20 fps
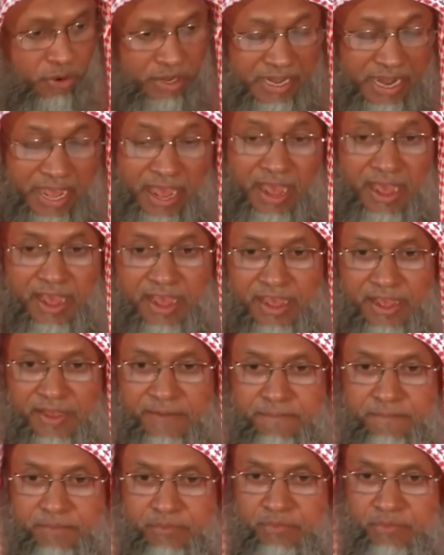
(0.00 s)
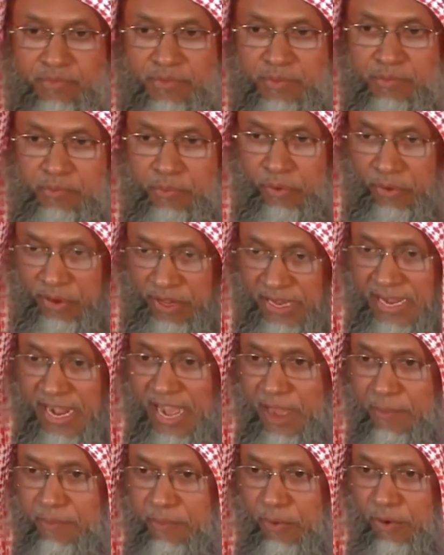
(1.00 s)
করে না পড়ে
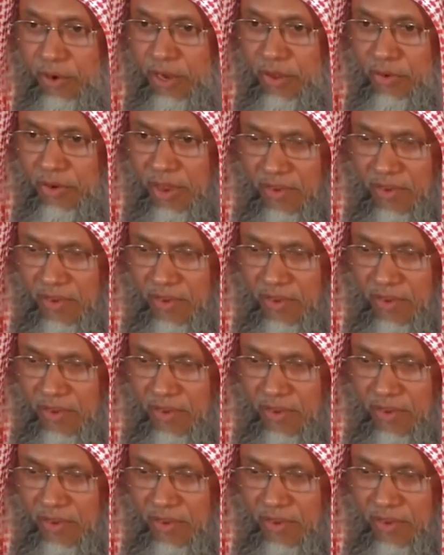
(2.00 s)
না পড়লেও